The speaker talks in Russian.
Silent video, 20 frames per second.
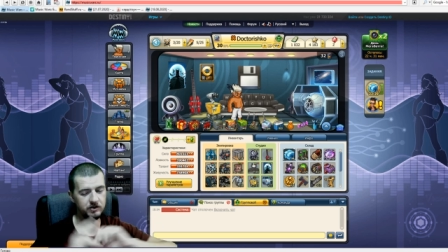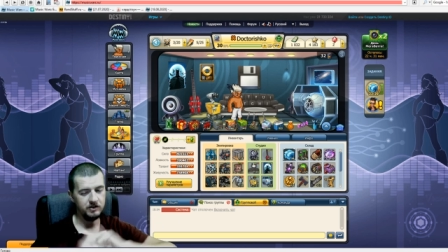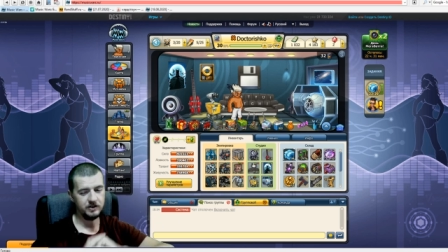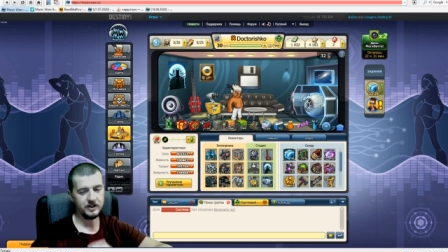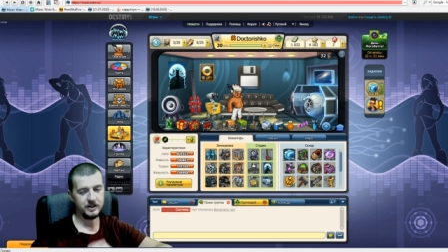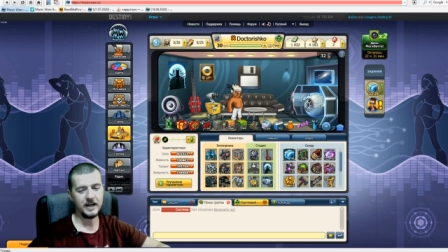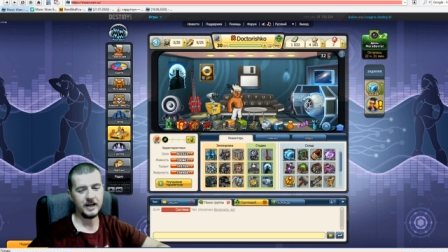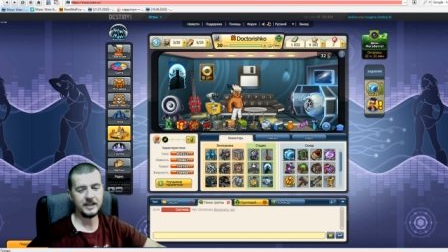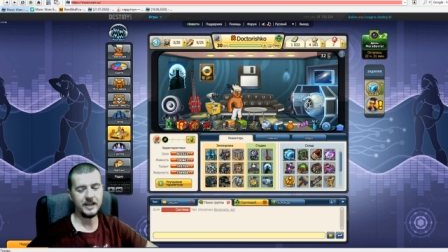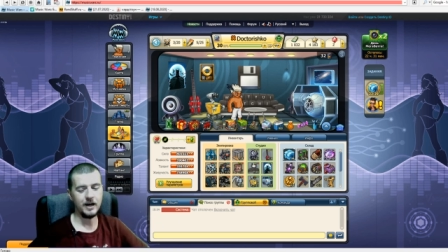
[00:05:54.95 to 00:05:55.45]

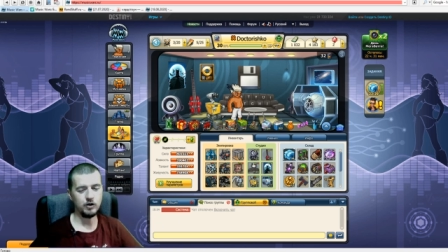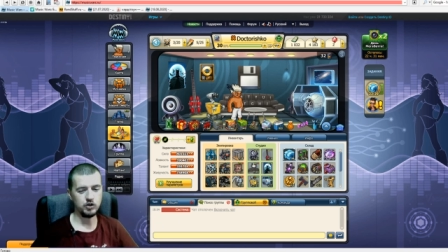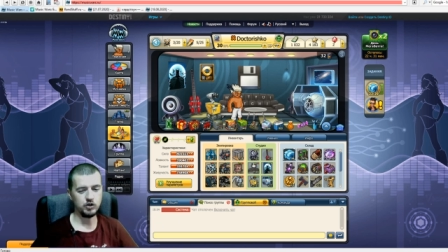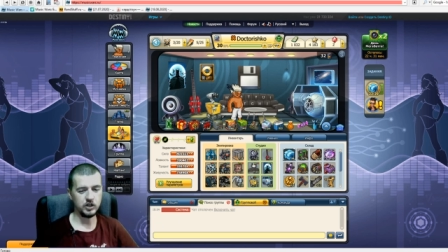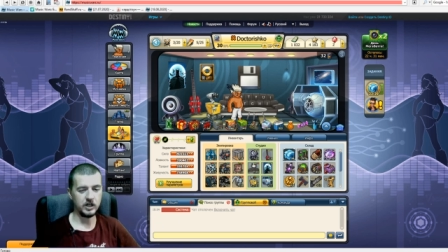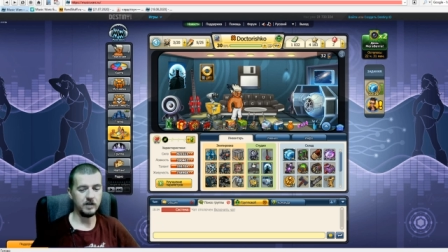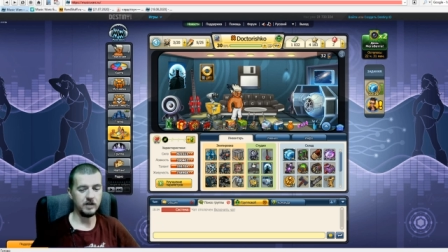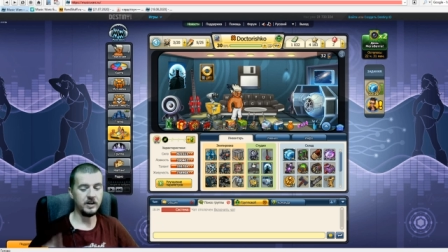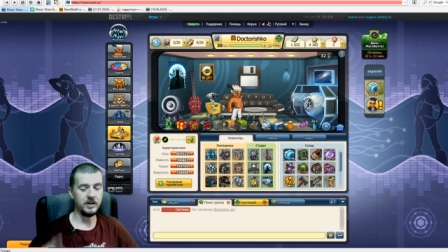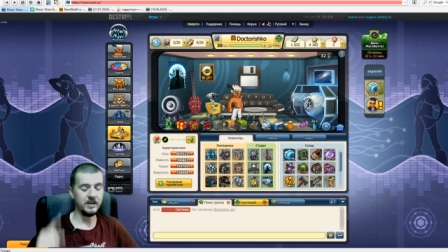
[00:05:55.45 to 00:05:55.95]
Как я уже
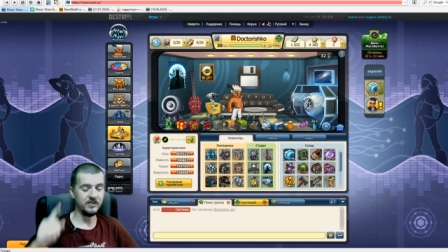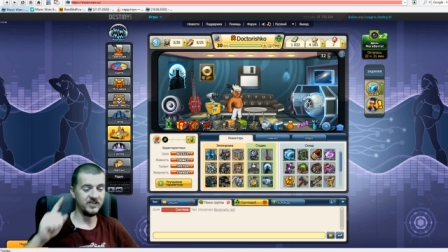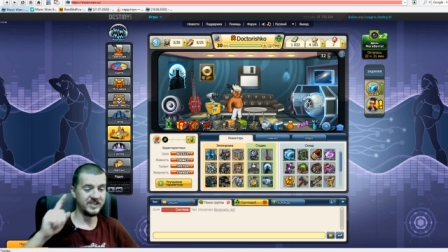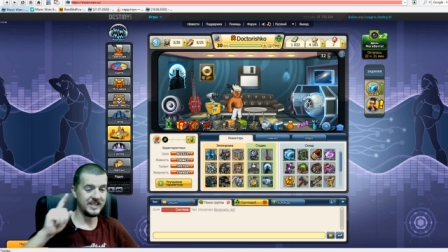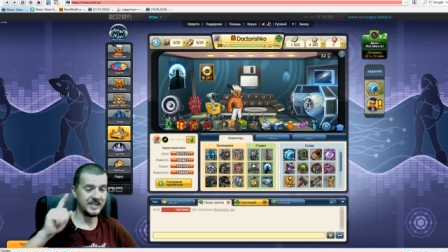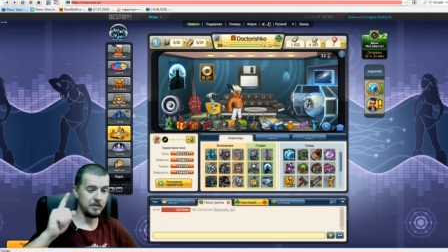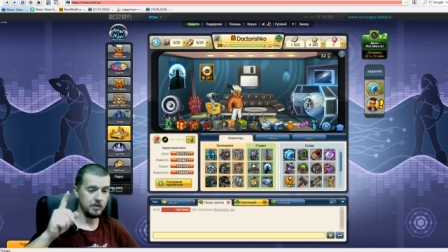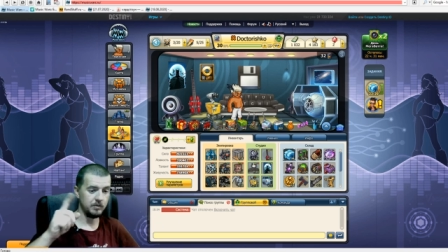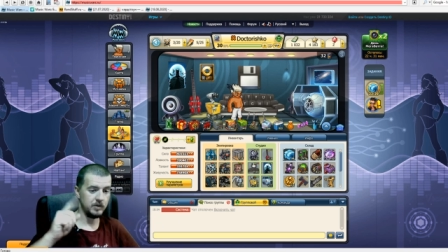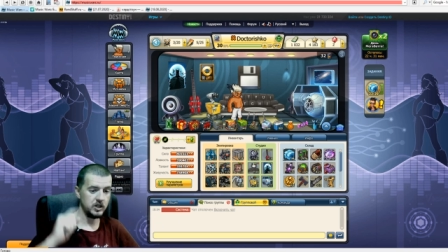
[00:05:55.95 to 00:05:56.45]
говорил в
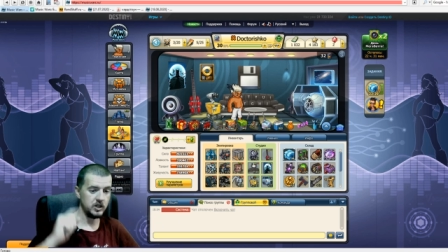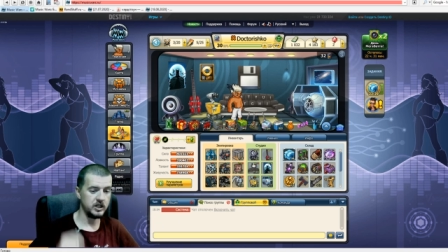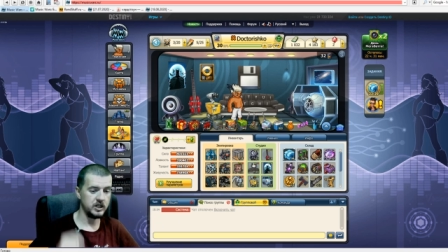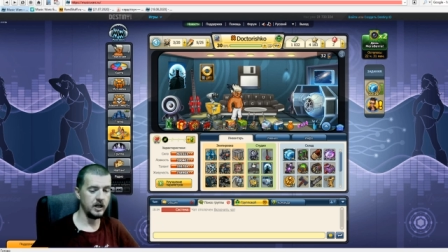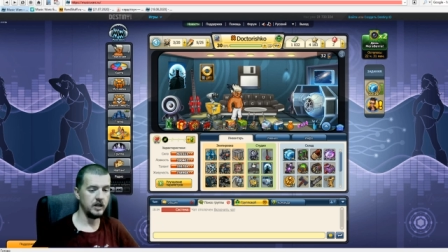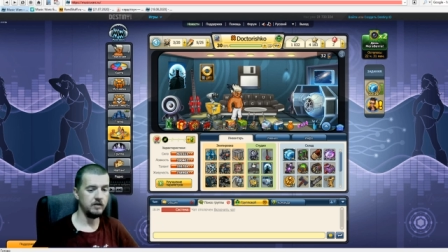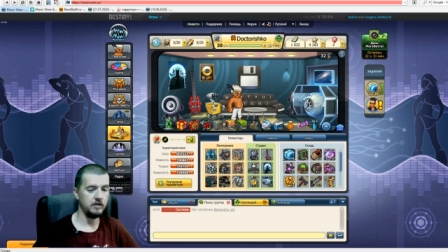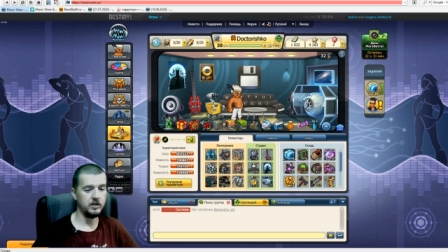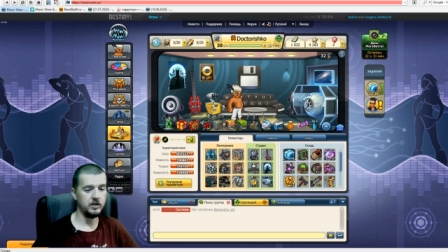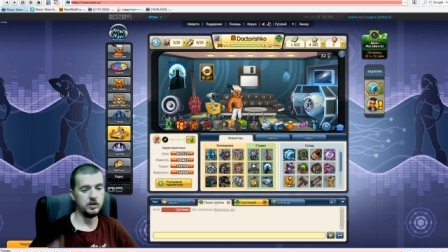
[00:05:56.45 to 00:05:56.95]
самом
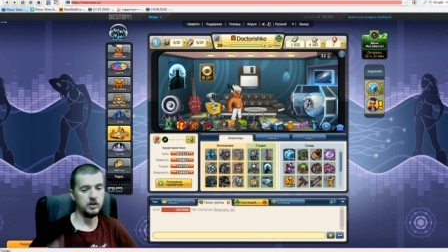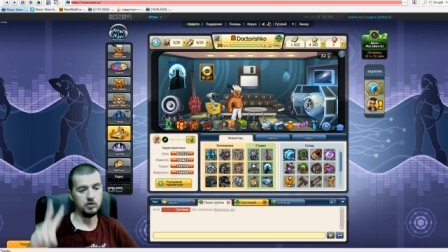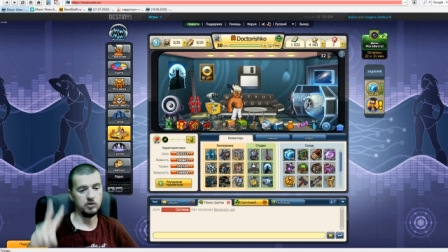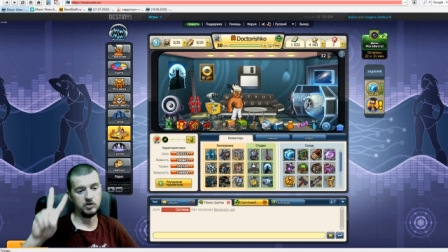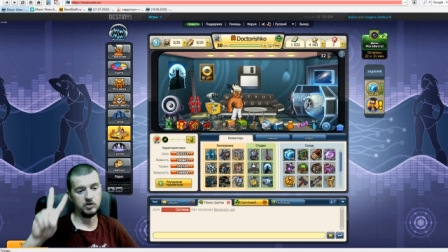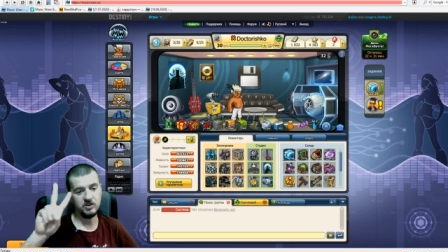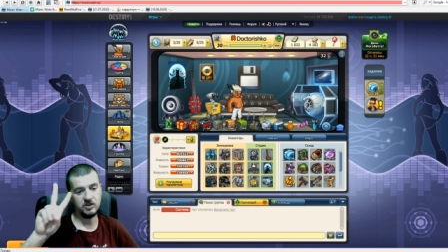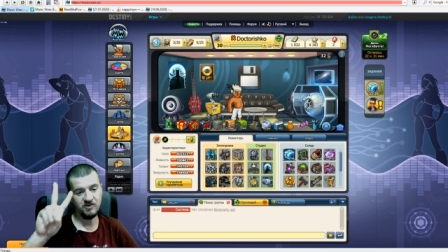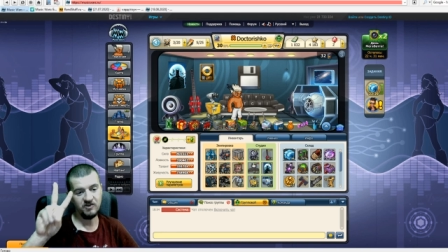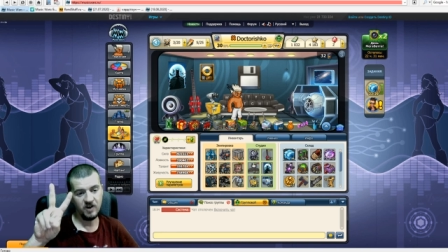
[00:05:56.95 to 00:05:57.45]
начале видео,
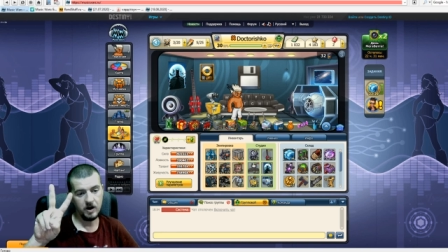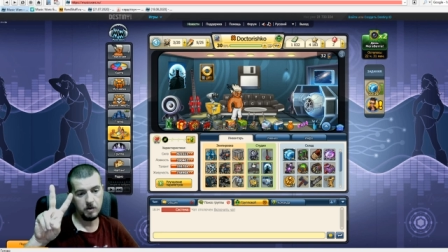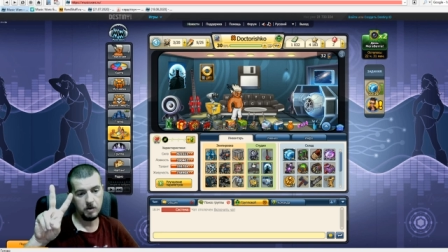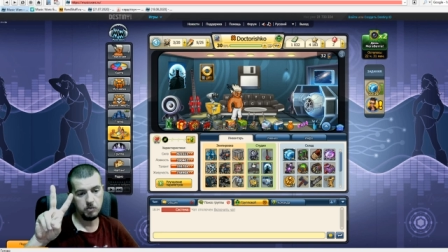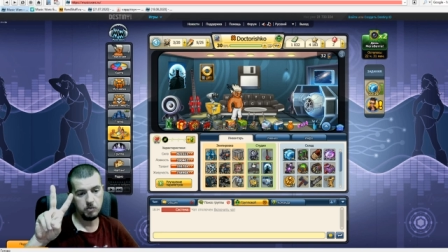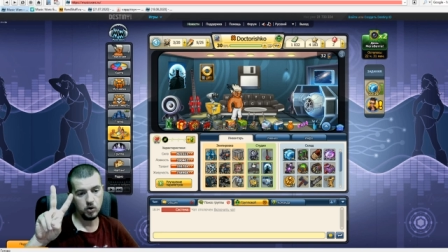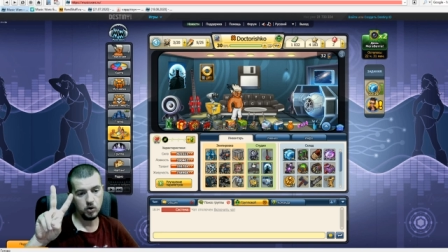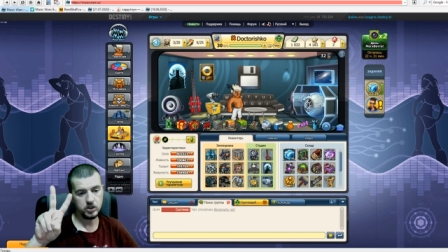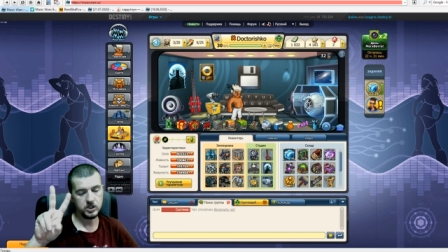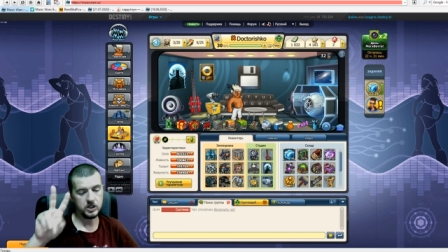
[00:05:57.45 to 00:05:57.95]
два
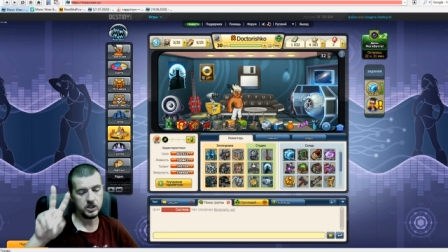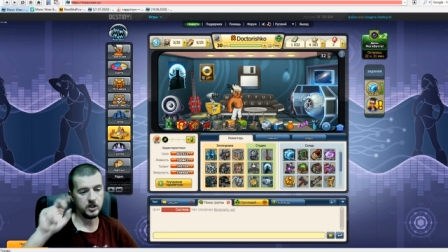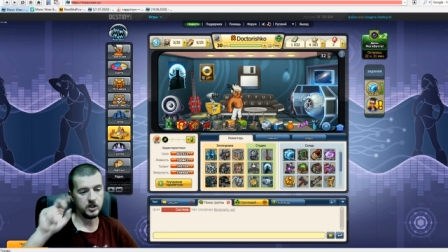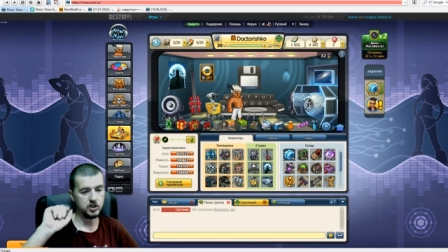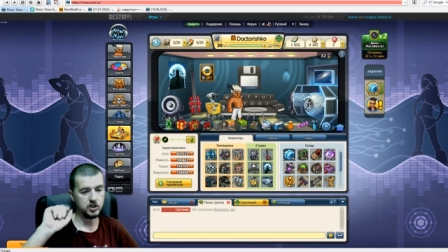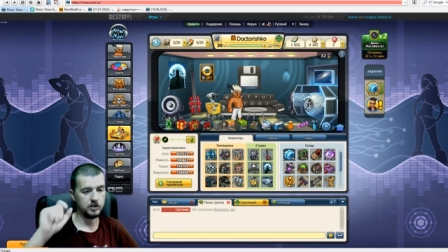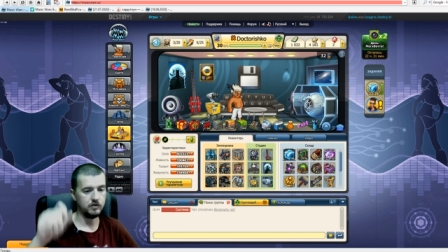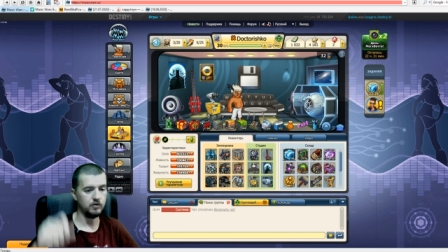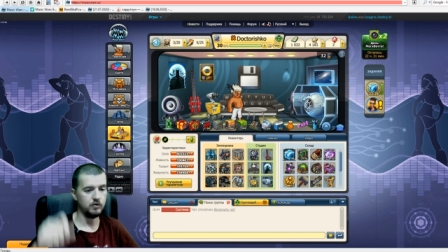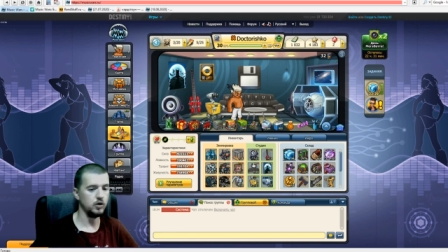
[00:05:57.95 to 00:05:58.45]
Бокстера
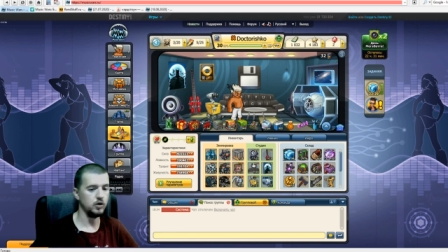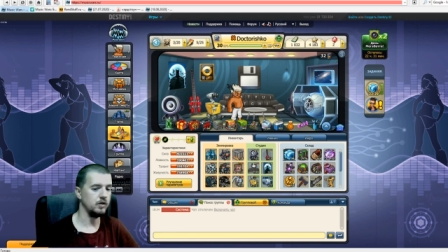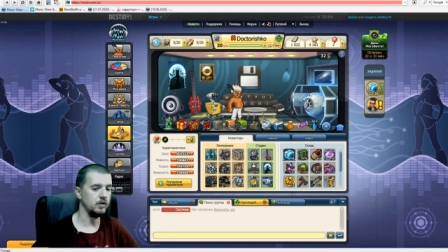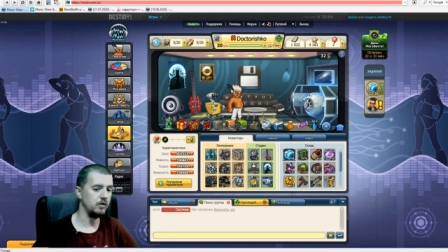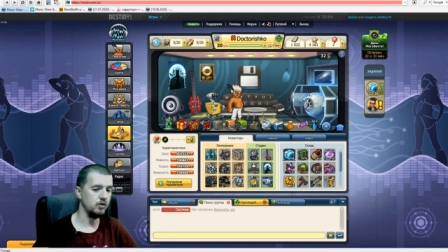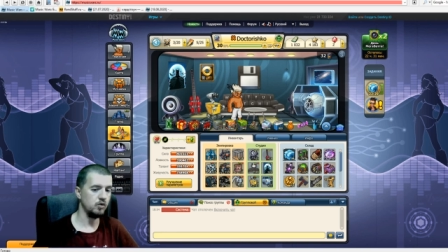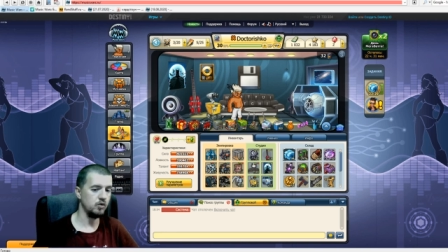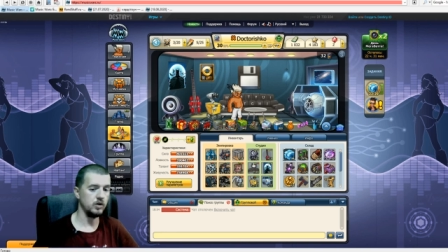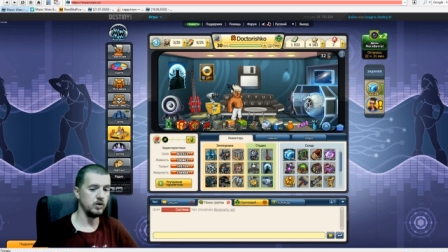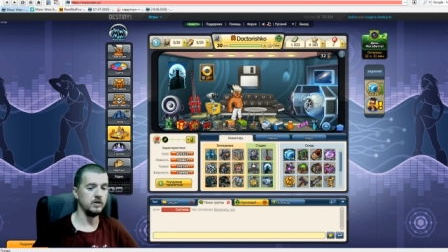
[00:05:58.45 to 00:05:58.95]
четвертого
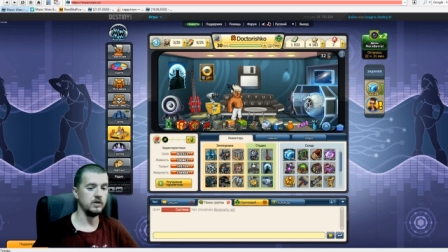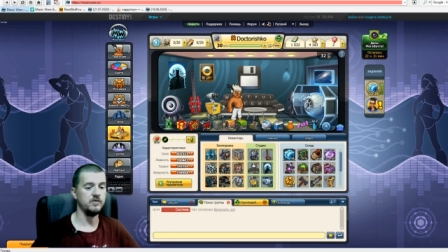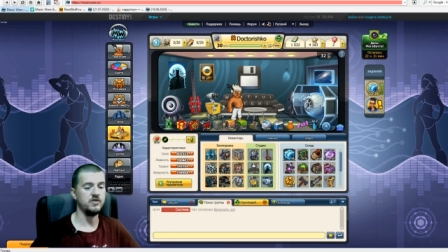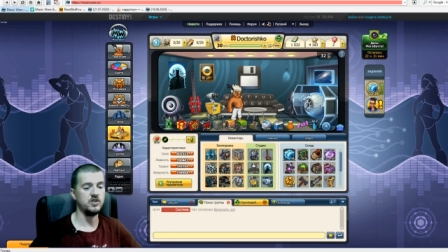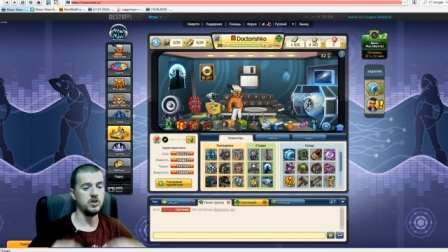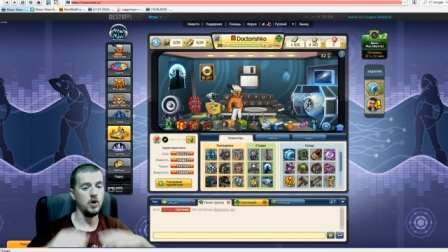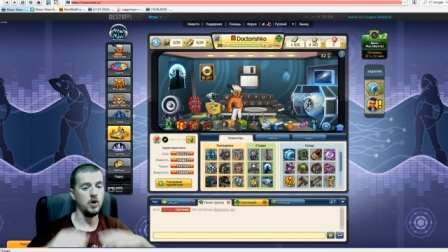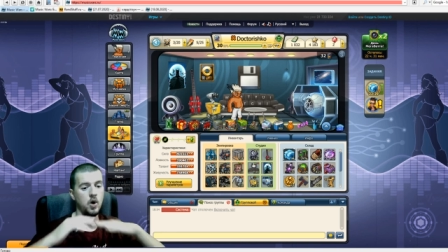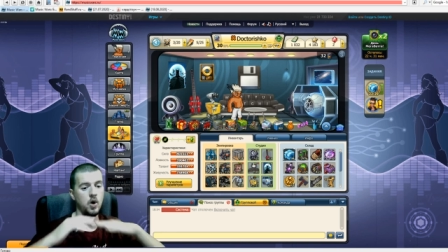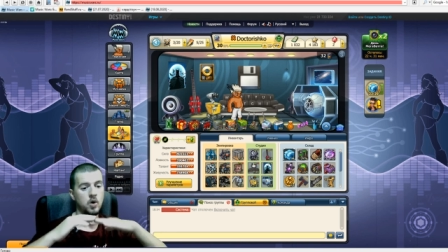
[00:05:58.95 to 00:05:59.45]
уровня, все,